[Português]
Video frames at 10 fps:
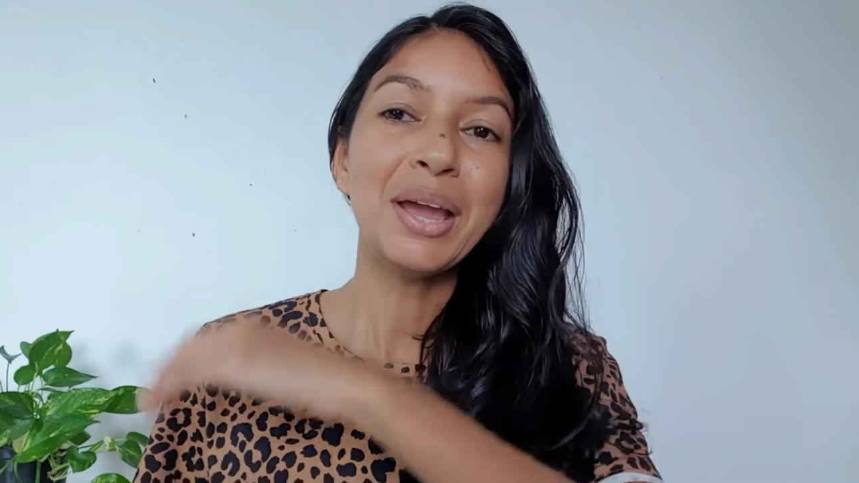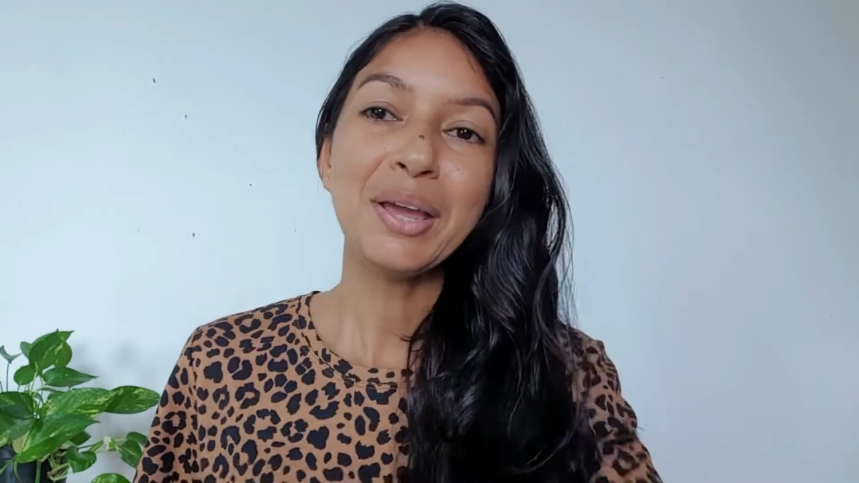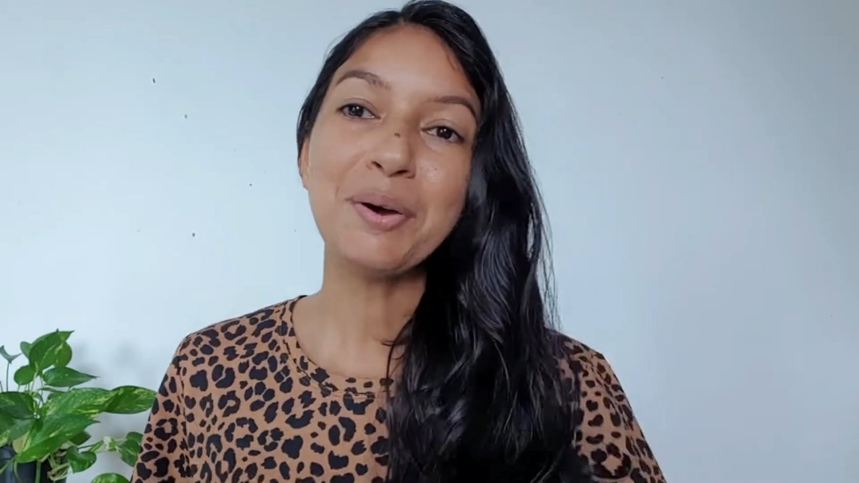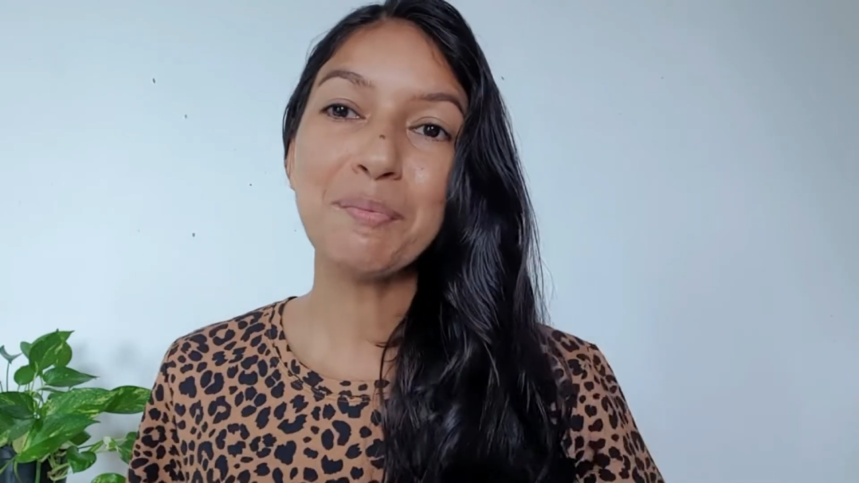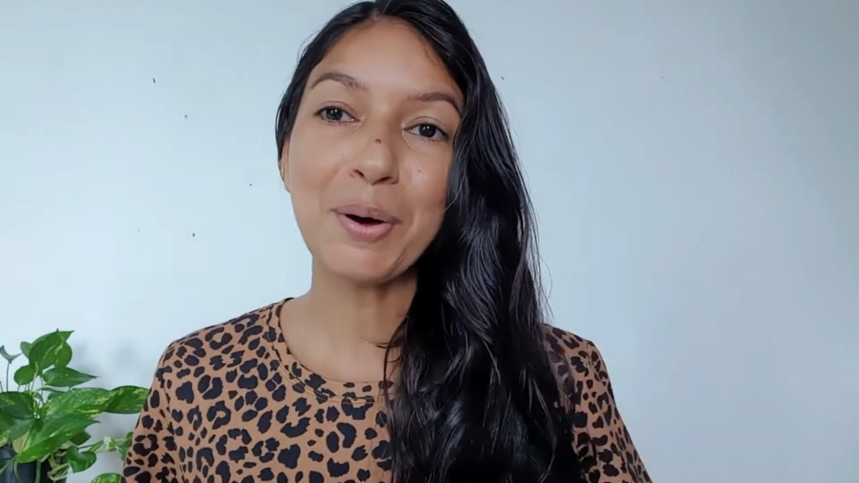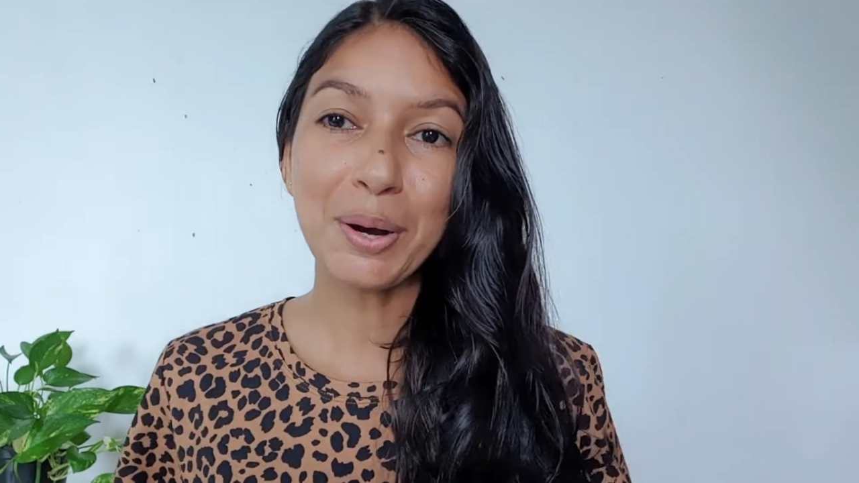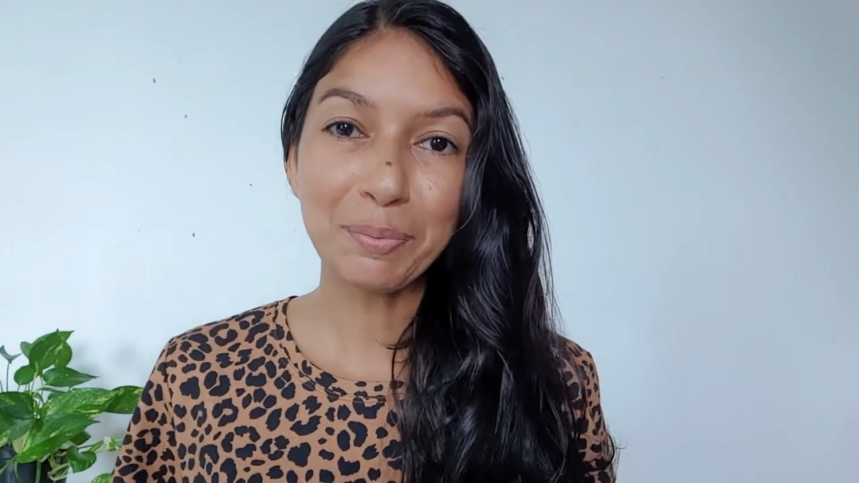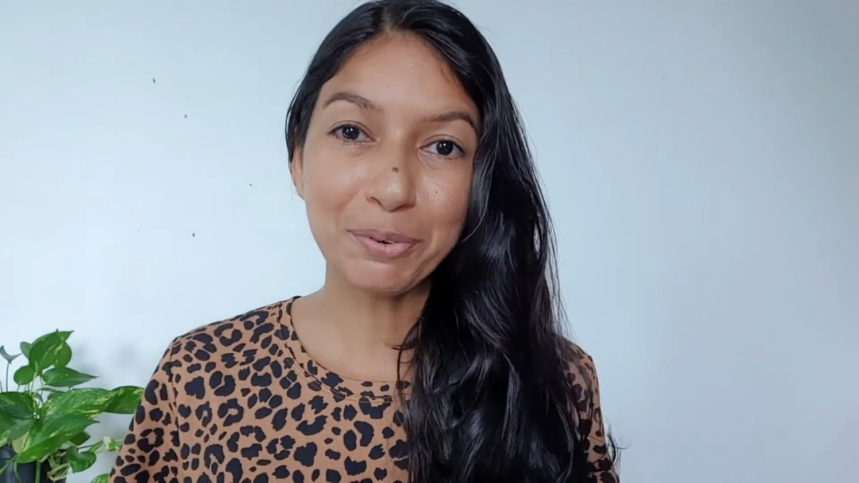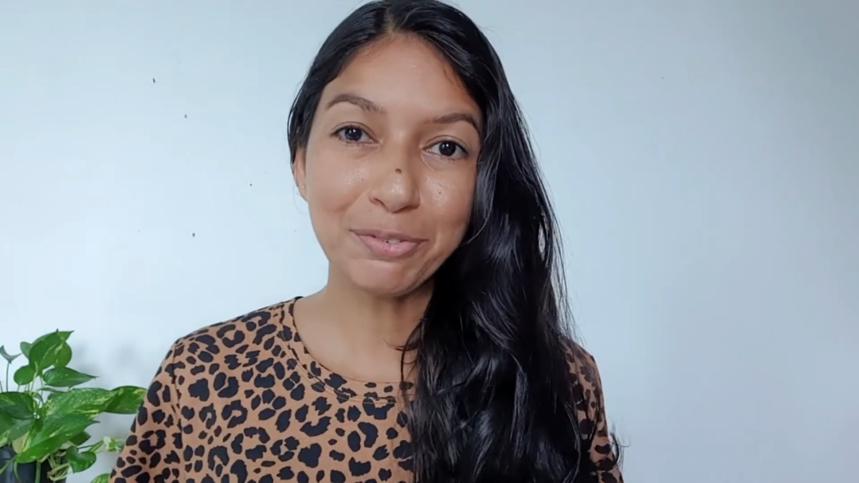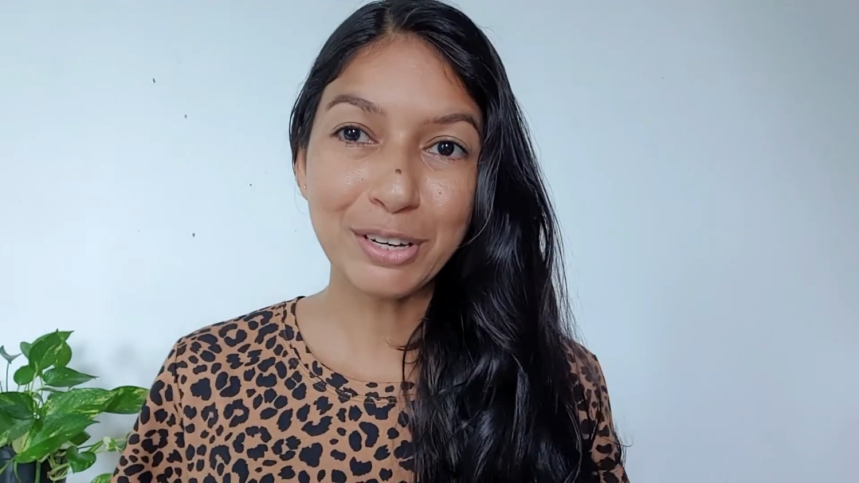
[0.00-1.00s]
E bora
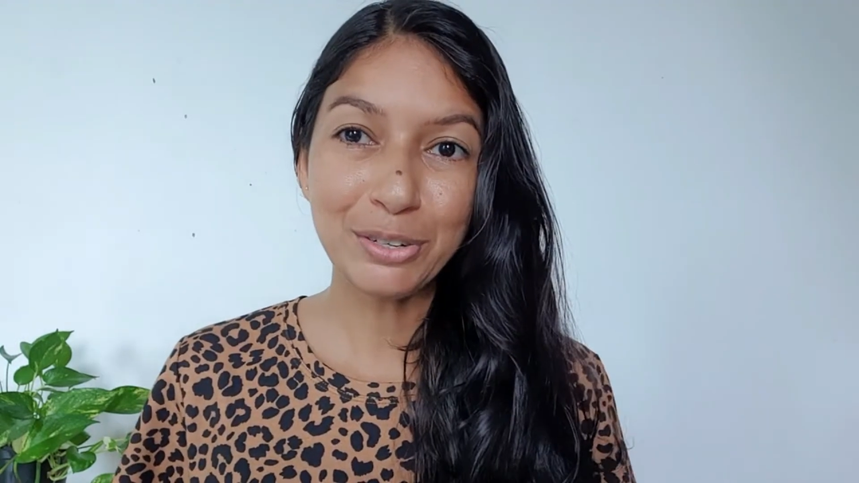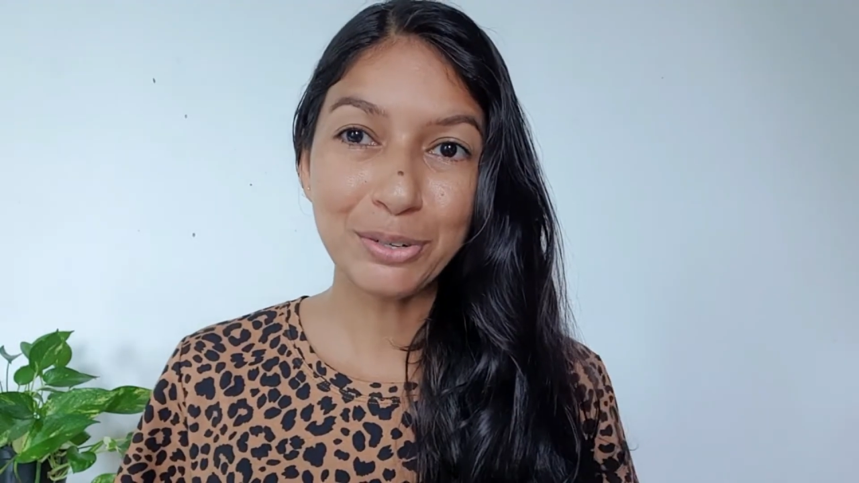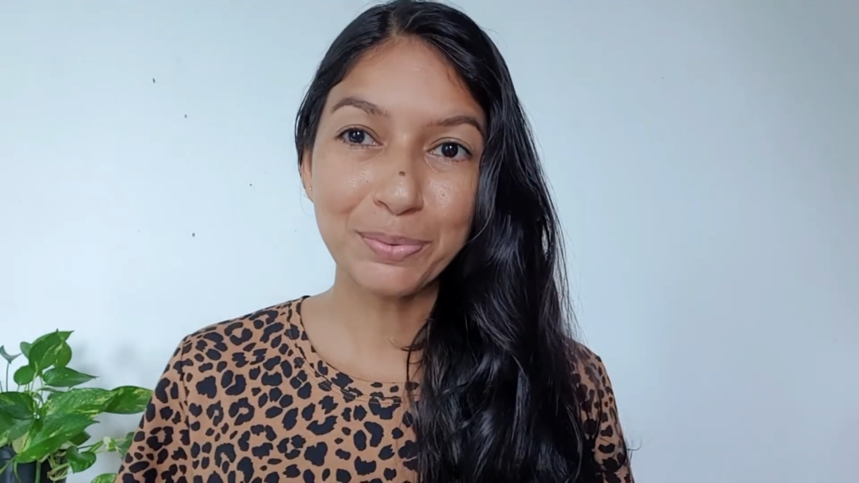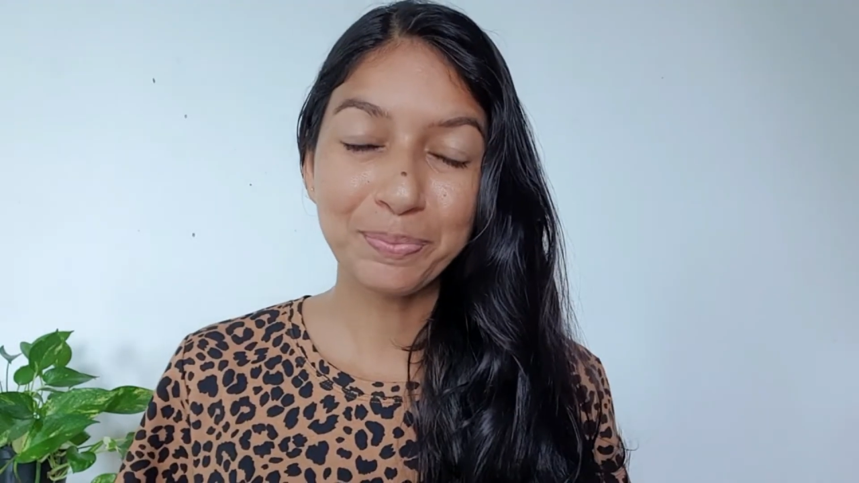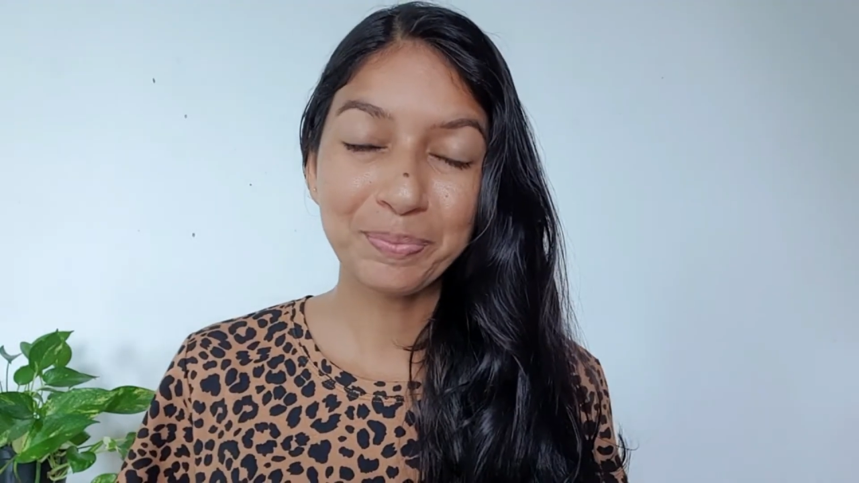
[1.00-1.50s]
pro vídeo!